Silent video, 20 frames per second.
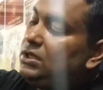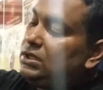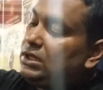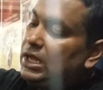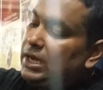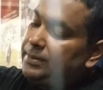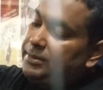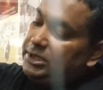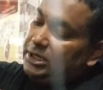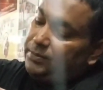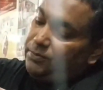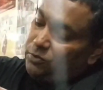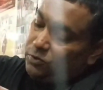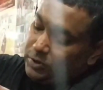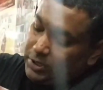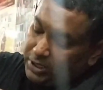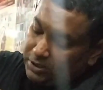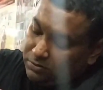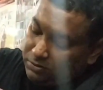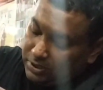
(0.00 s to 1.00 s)
তো আমাদের
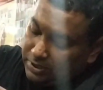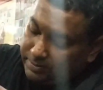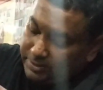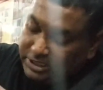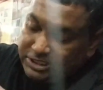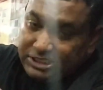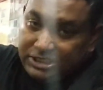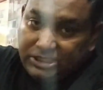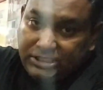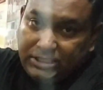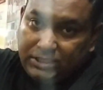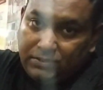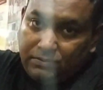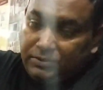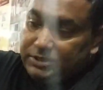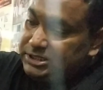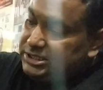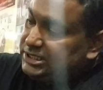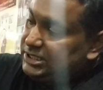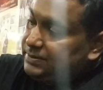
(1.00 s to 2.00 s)
প্রোডাক্টগুলো আমরা চেষ্টা
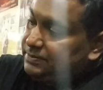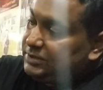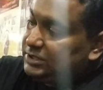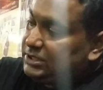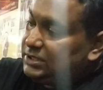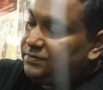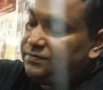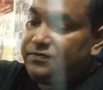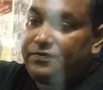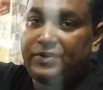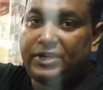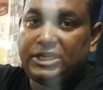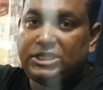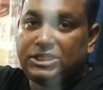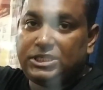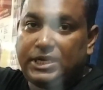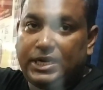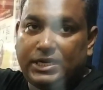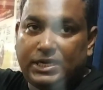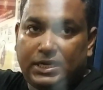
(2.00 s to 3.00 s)
করেছি আপনাদের ফ্রেশ
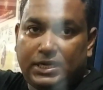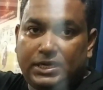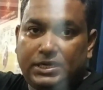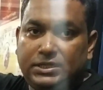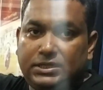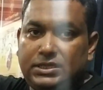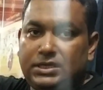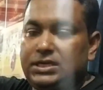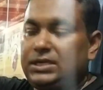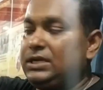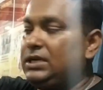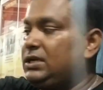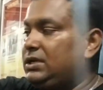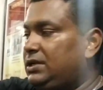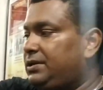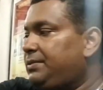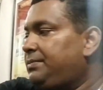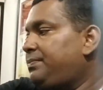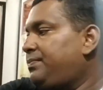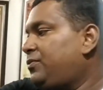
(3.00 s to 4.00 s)
ক্যাটাগরিতে
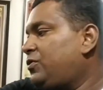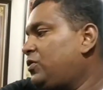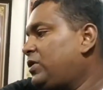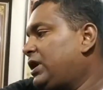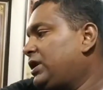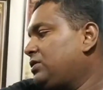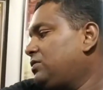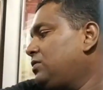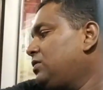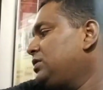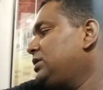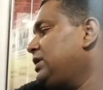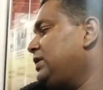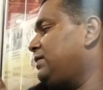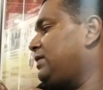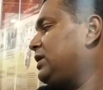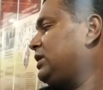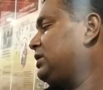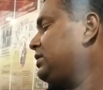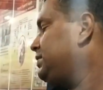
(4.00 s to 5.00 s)
প্রোডাক্টগুলো
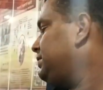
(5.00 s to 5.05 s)
দেওয়ার